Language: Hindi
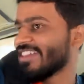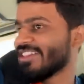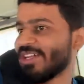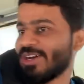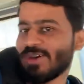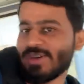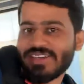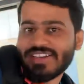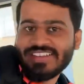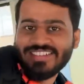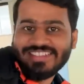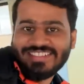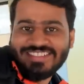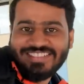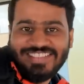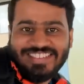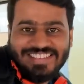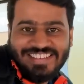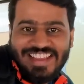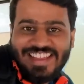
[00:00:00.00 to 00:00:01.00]

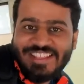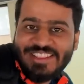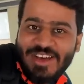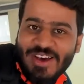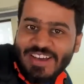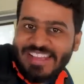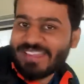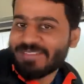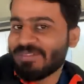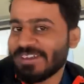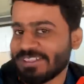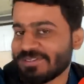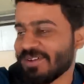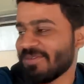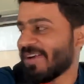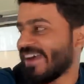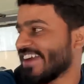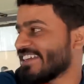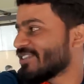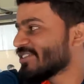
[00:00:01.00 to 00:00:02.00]
इंदौर इंदौर की बस में
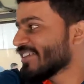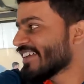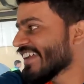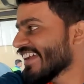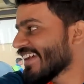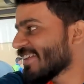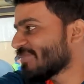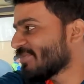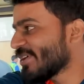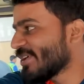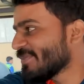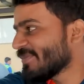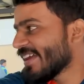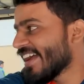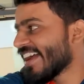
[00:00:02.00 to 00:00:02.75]
बैठ चुके हैं एयरपोर्ट पे